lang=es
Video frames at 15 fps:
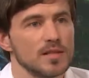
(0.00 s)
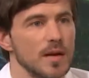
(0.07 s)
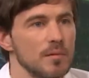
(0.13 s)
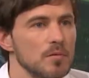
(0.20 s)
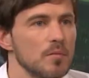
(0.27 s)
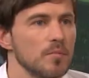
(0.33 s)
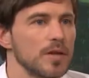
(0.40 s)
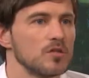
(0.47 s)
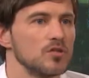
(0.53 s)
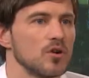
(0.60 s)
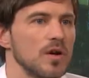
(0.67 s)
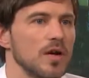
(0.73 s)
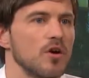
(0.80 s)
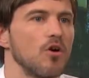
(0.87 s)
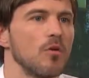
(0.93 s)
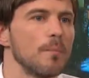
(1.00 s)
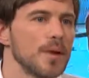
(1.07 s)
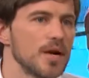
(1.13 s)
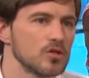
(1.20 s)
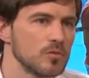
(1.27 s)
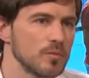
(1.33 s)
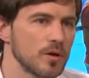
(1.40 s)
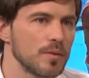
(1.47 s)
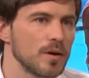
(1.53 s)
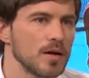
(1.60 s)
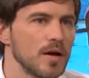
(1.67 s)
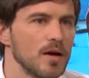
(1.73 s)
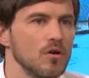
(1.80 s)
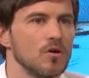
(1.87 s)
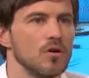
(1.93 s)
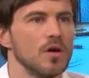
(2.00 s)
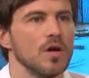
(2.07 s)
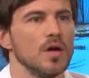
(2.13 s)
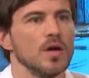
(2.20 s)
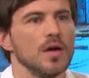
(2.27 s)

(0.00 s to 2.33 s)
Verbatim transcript: es decir, al mismo precio que compra el supermercado